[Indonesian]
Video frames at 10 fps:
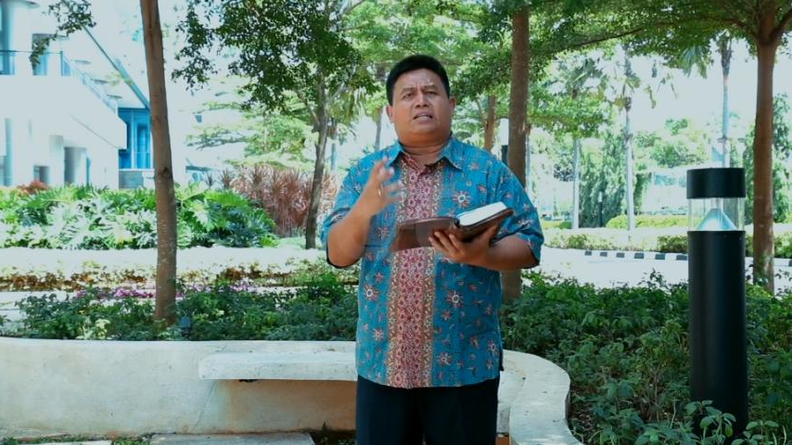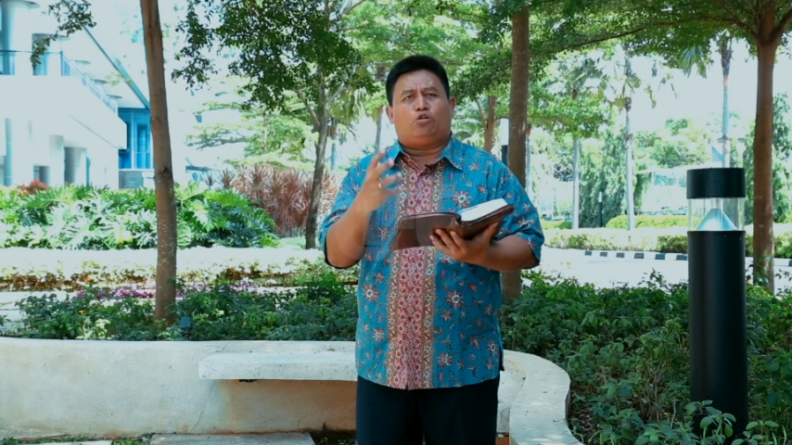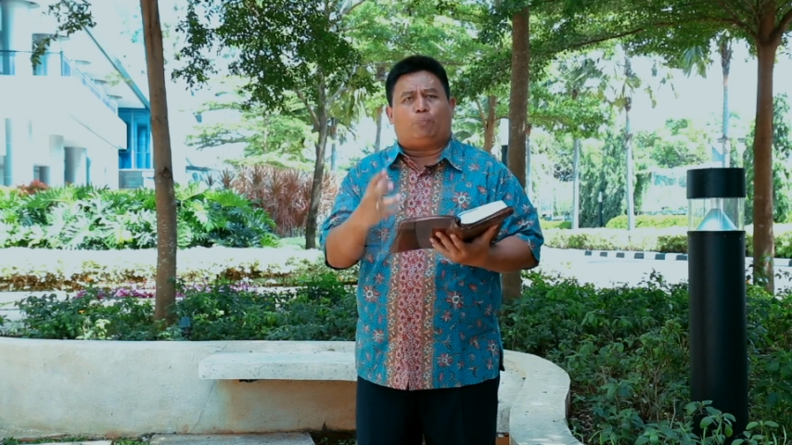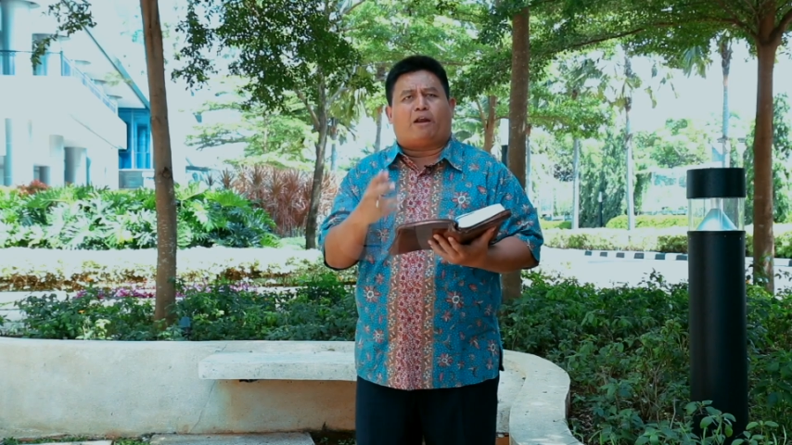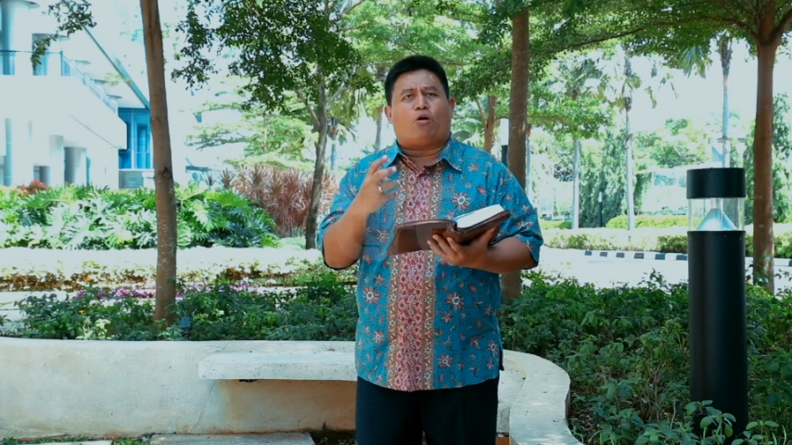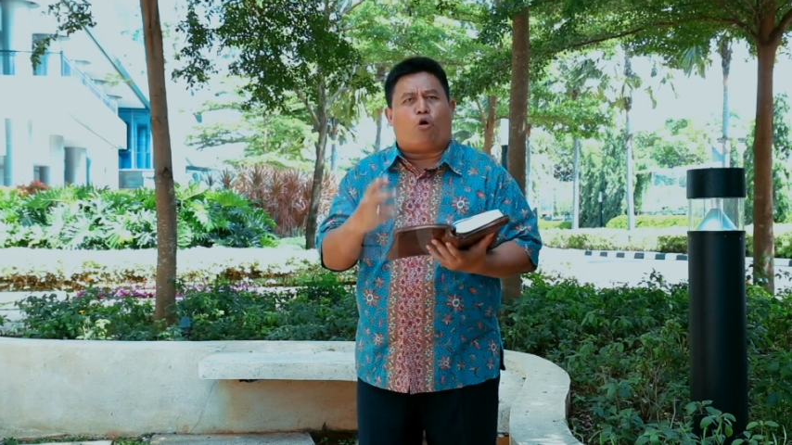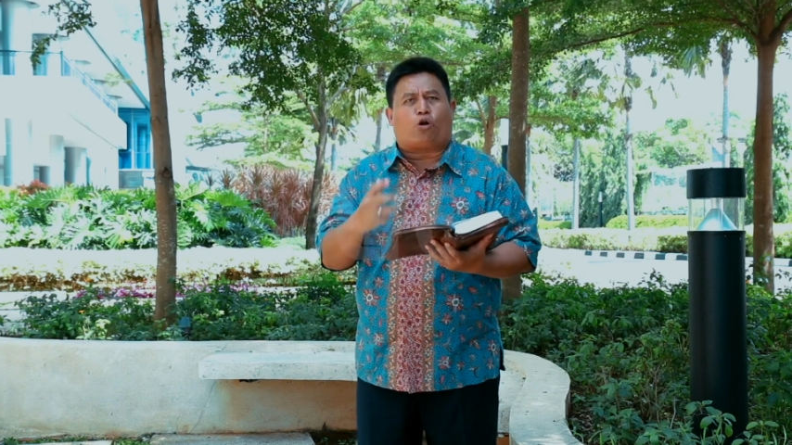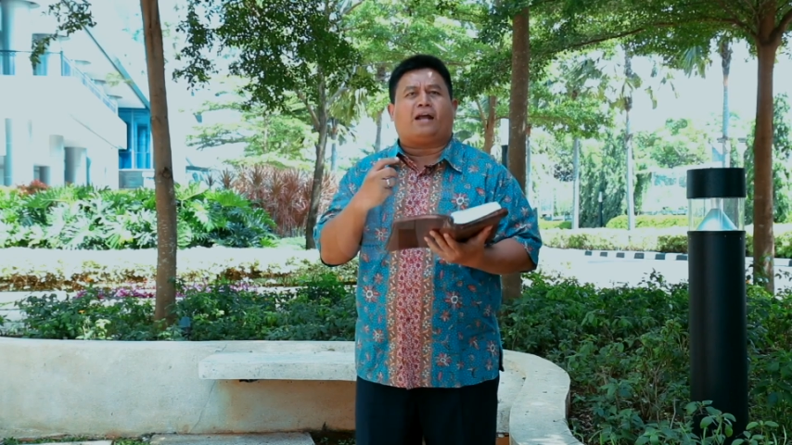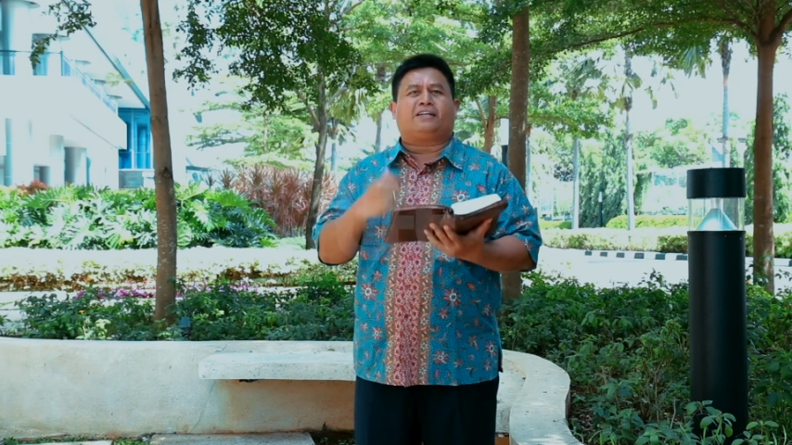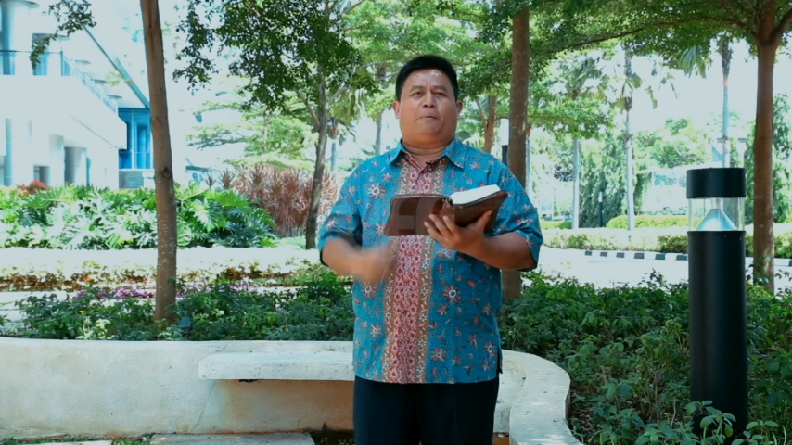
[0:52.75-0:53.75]
kehidupan
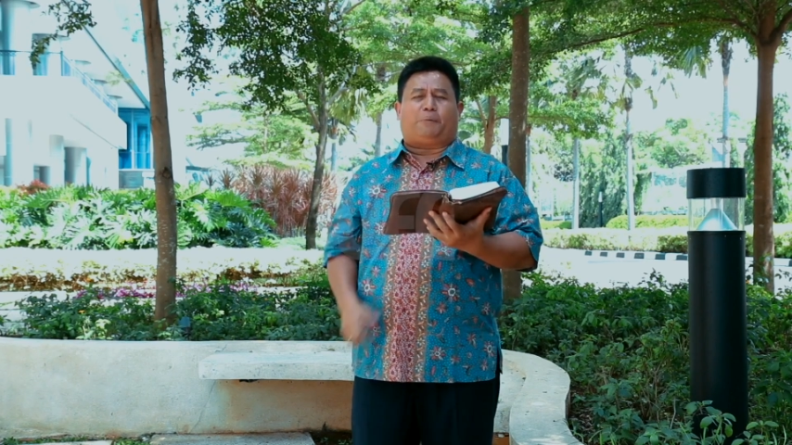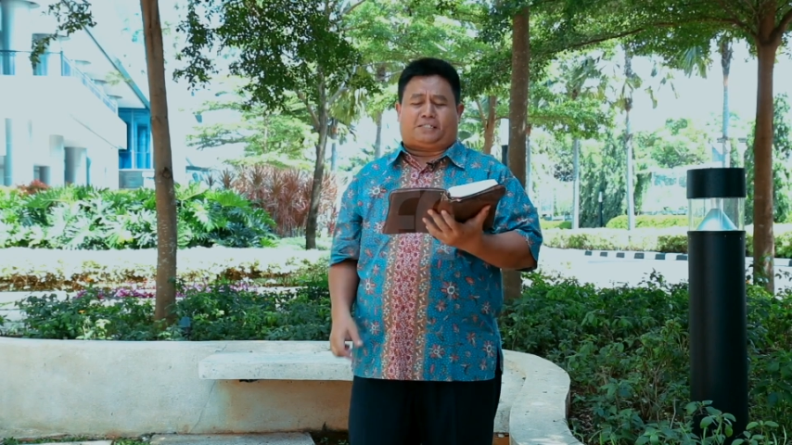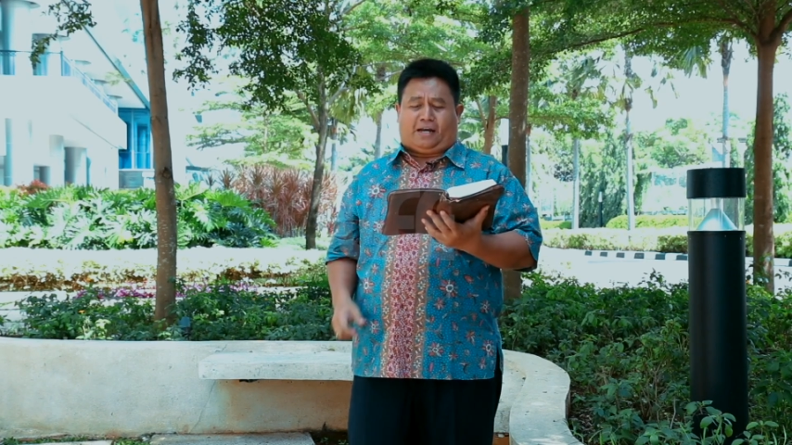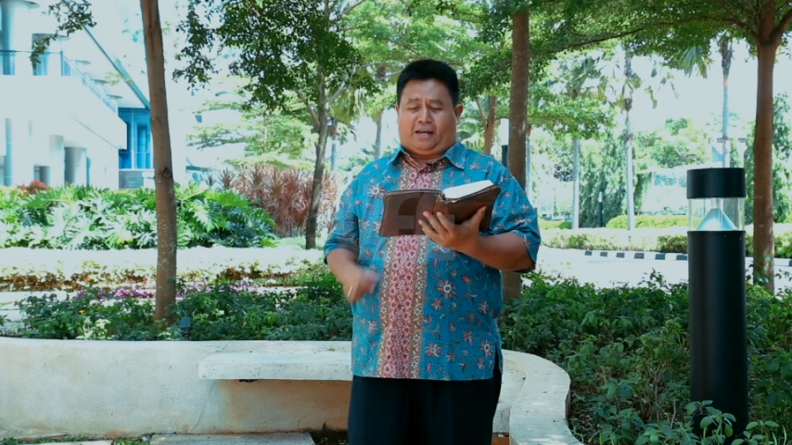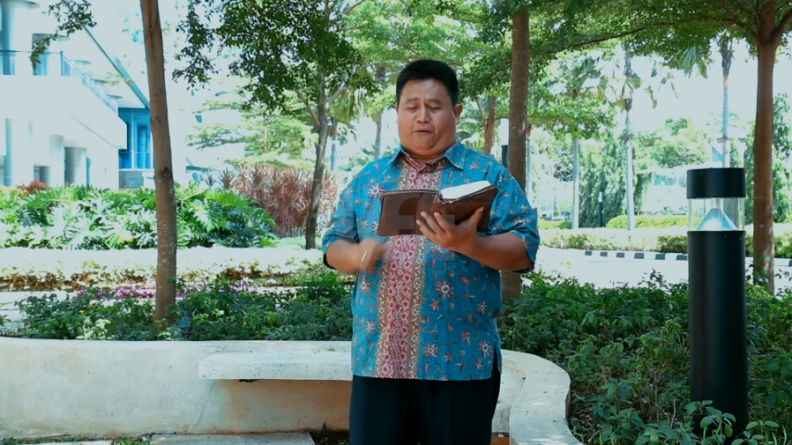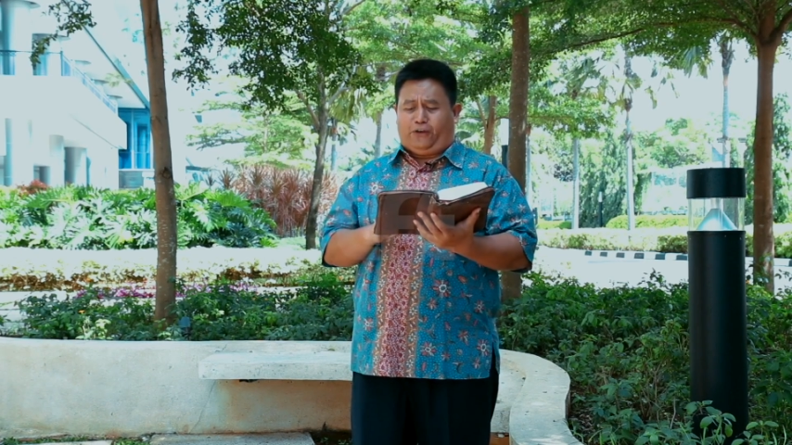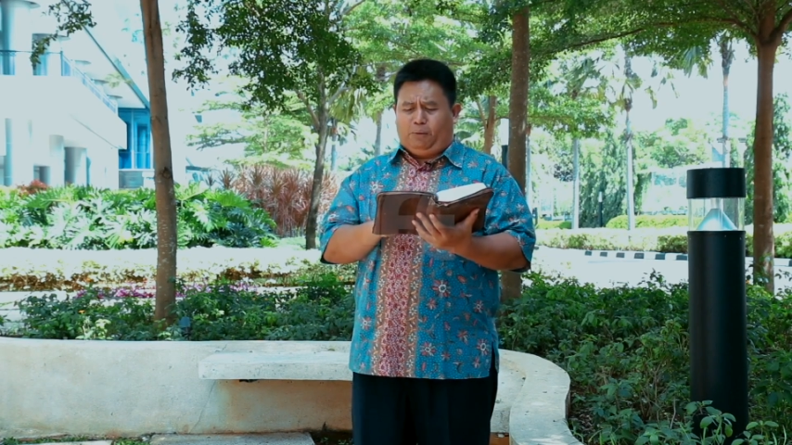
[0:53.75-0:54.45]
orang yang percaya.